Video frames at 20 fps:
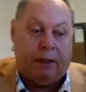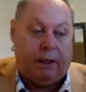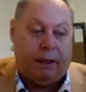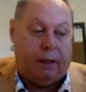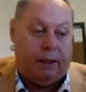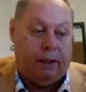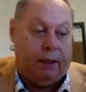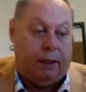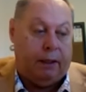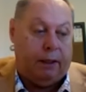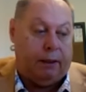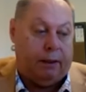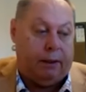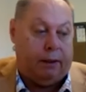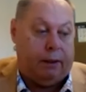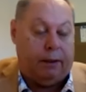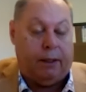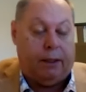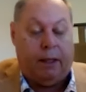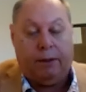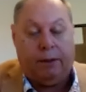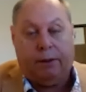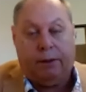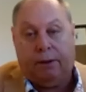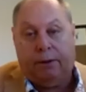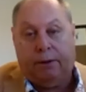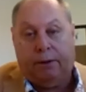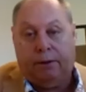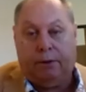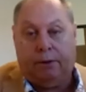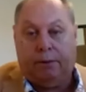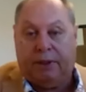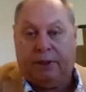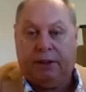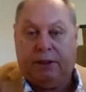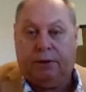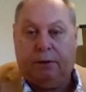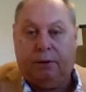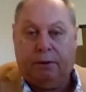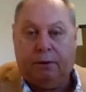Et euh, dans le cas de
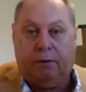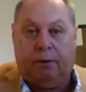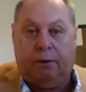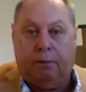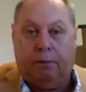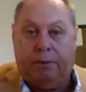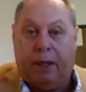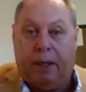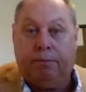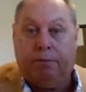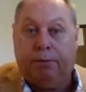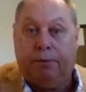Quaticook, on parle